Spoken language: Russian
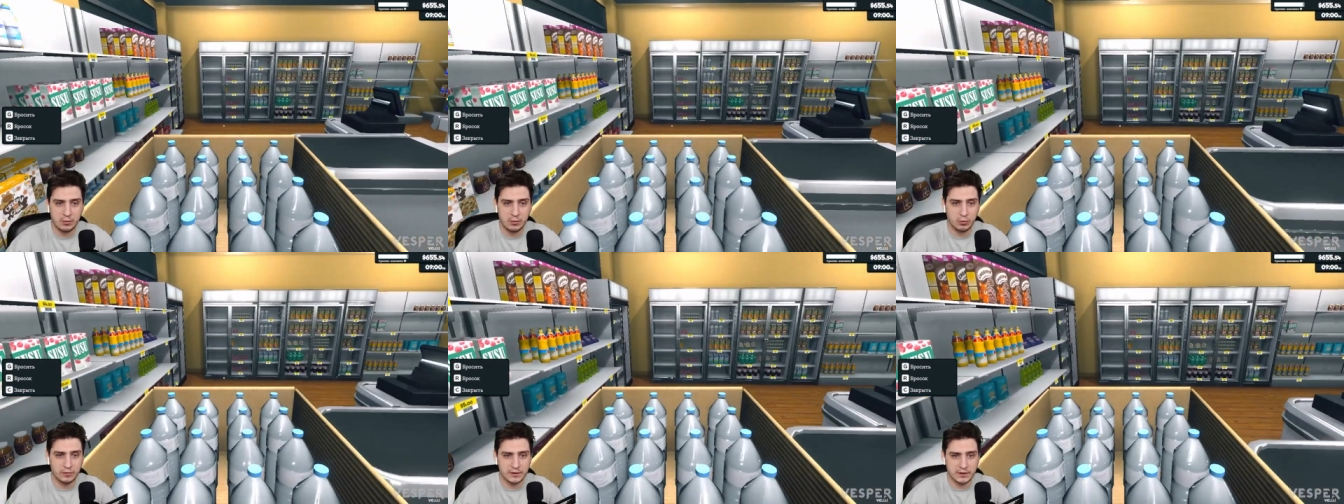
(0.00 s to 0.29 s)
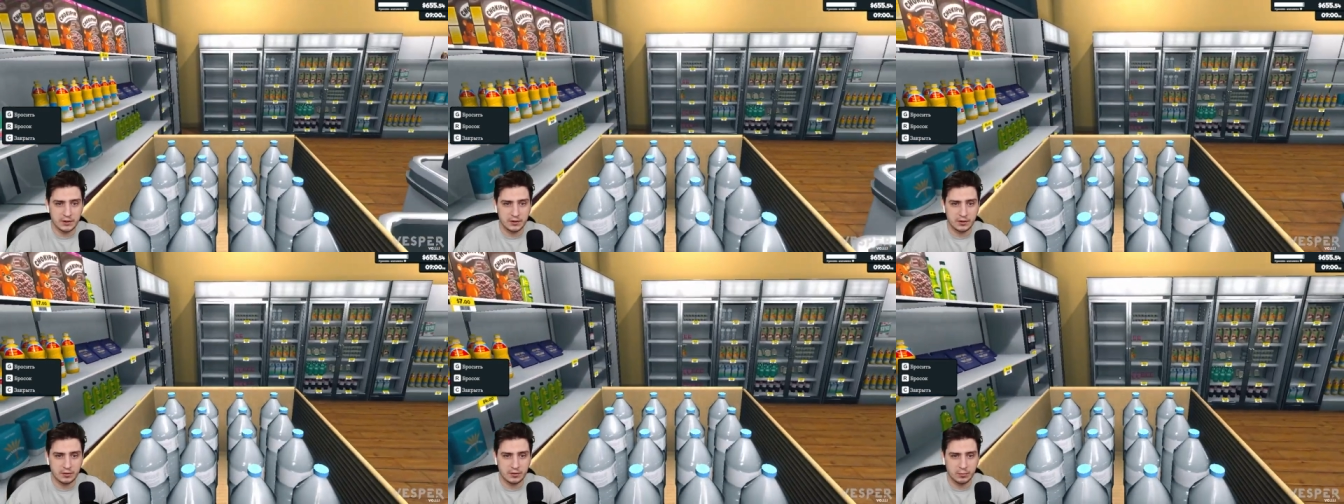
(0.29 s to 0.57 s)
в
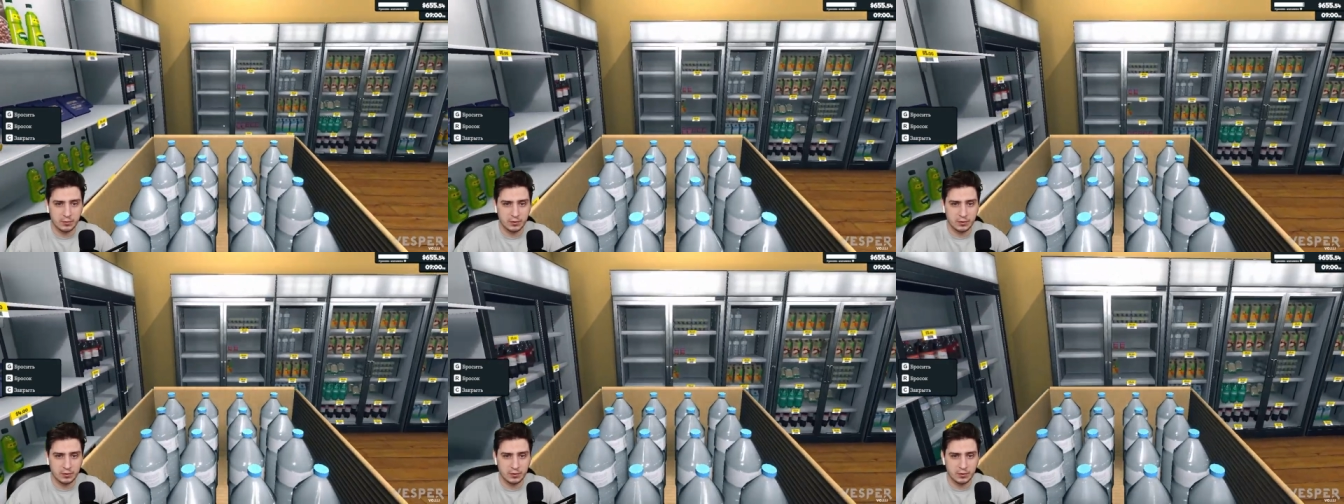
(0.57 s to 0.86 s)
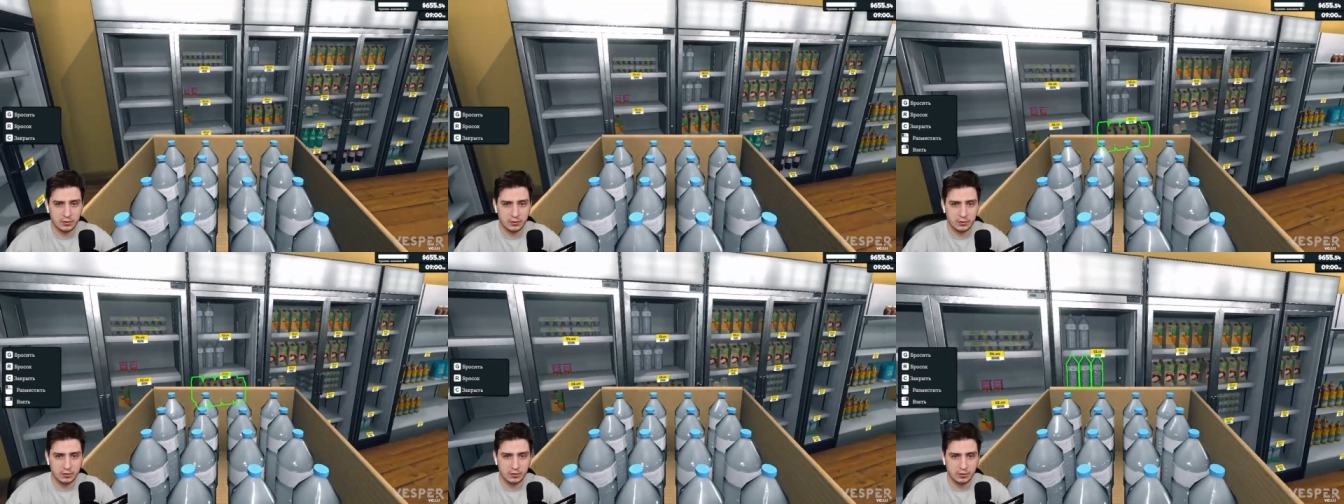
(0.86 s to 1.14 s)
целом?
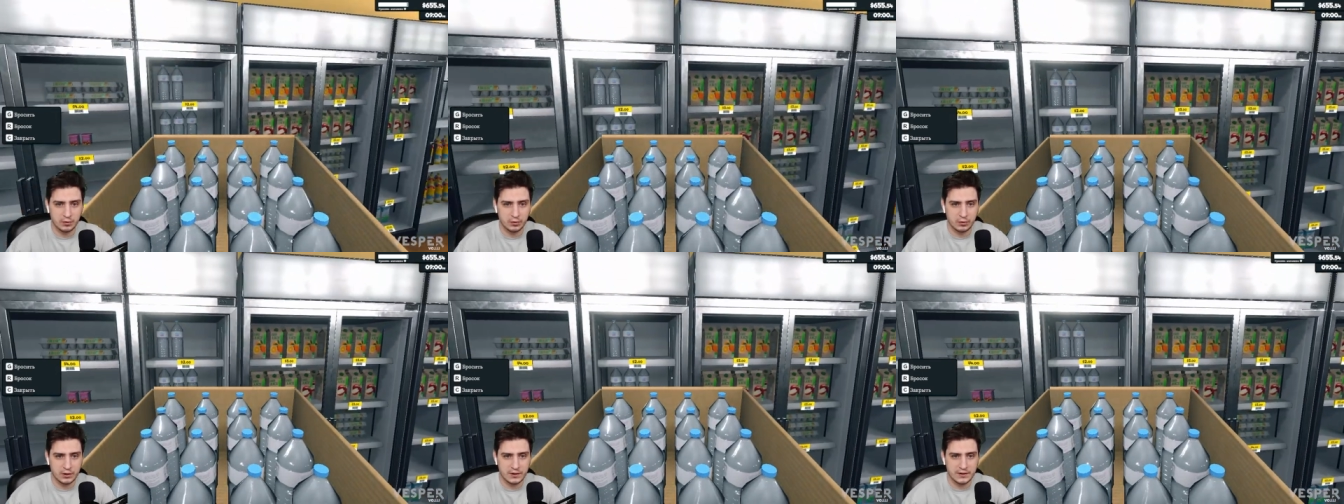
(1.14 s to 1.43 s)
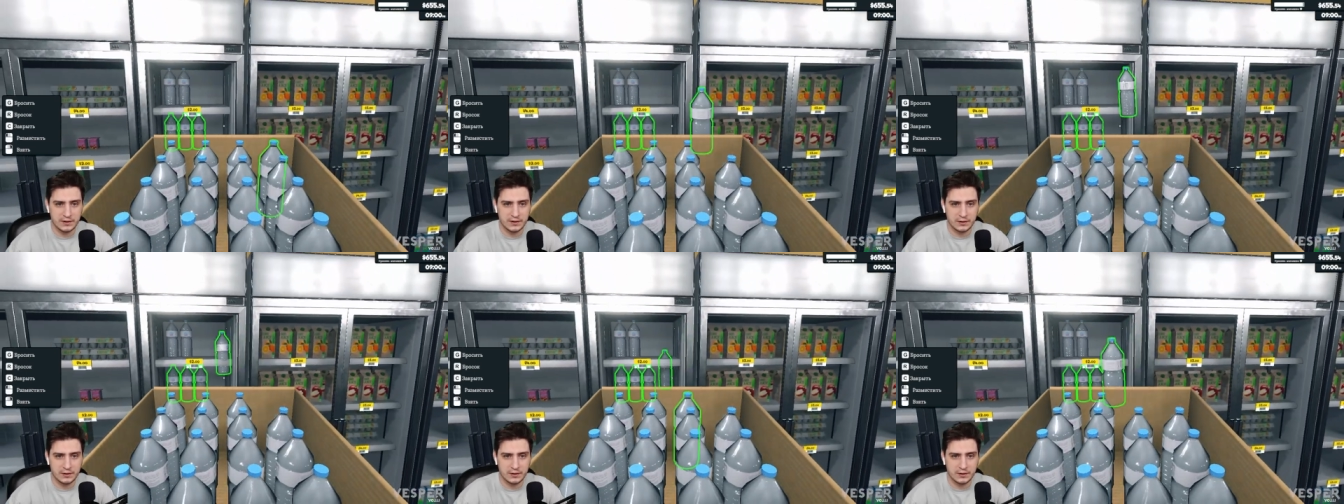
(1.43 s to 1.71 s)

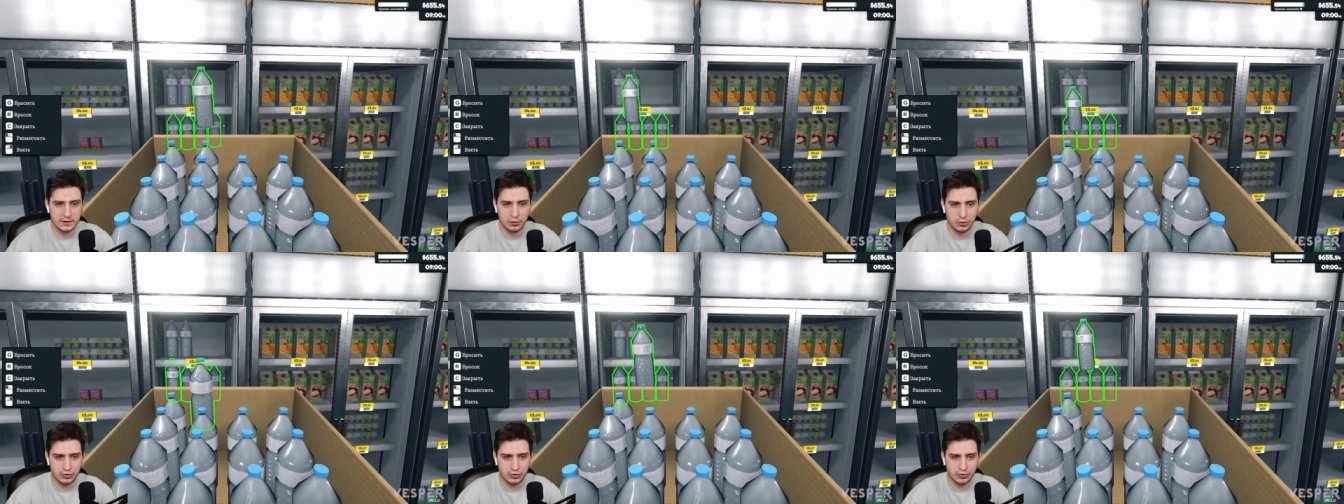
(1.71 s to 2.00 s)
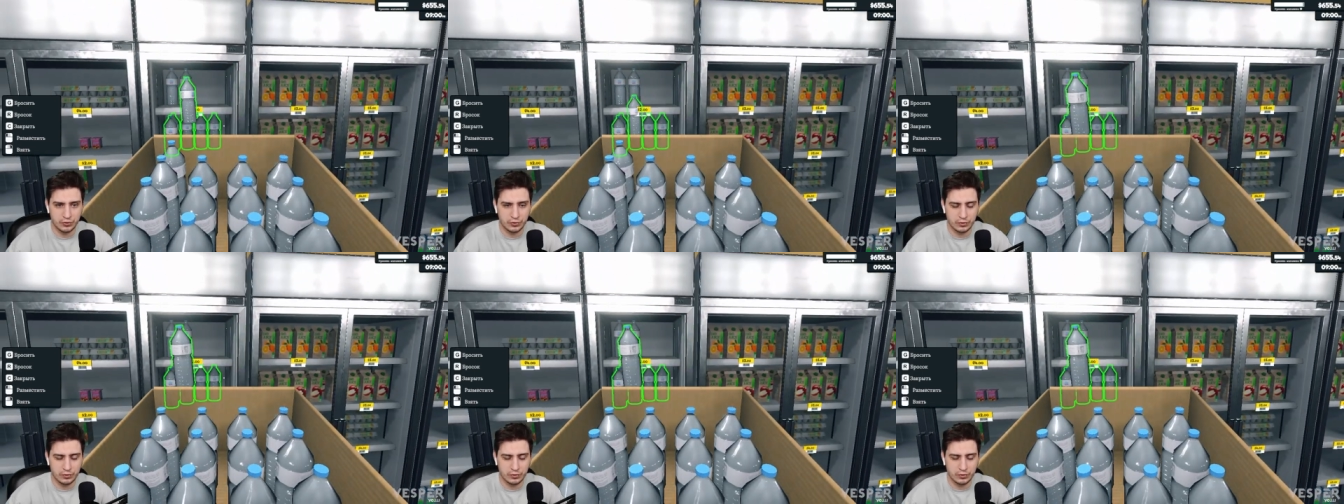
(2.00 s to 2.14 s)
Если хочешь.